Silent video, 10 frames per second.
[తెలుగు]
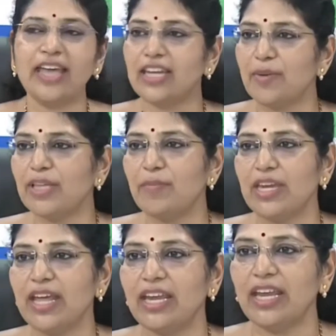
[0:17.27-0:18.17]
హైదరాబాద్
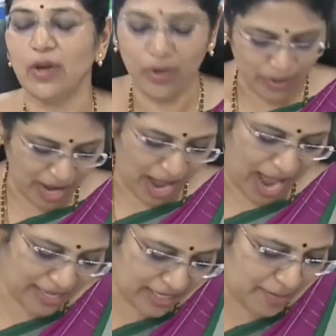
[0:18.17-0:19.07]
బిర్యానీలో
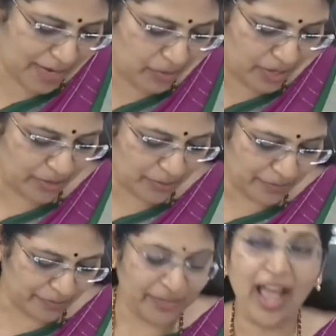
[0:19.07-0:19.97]
హైదరాబాద్ ఉండదు
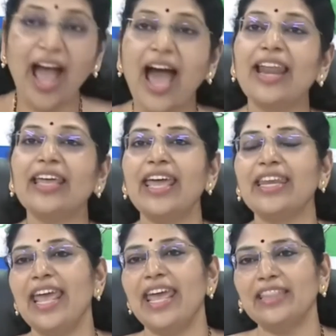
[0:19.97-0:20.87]
అలాగే
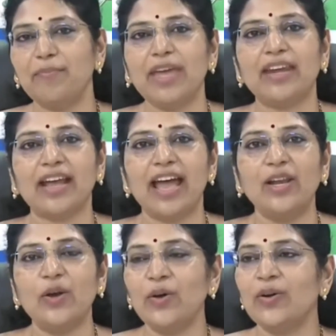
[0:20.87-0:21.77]
నేతి
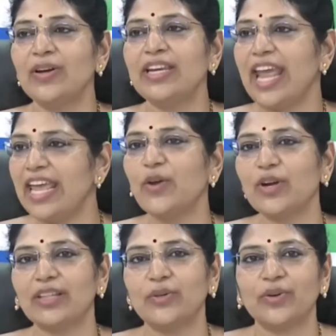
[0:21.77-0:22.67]
బీరకాయలో నెయ్యి
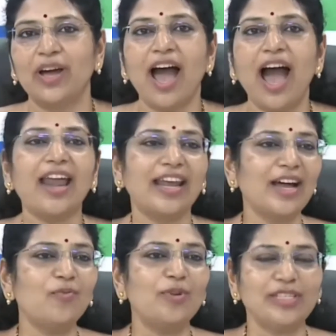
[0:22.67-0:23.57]
ఉండదు
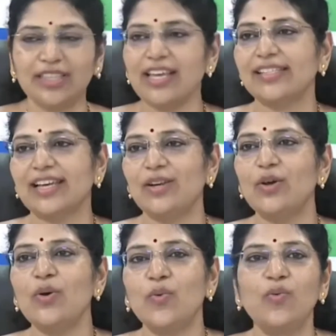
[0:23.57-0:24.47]
అలాగా ఉచిత ఇసుకలో
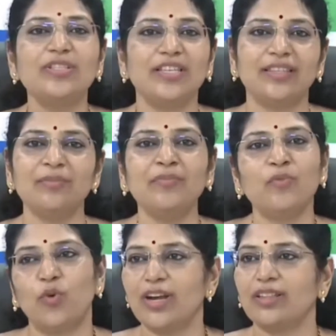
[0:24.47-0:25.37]
ఉచితం
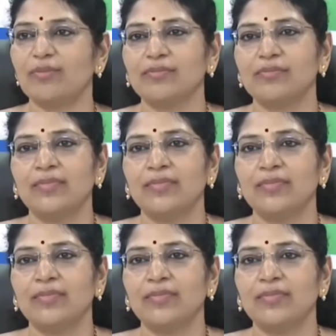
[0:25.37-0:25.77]
ఉండదు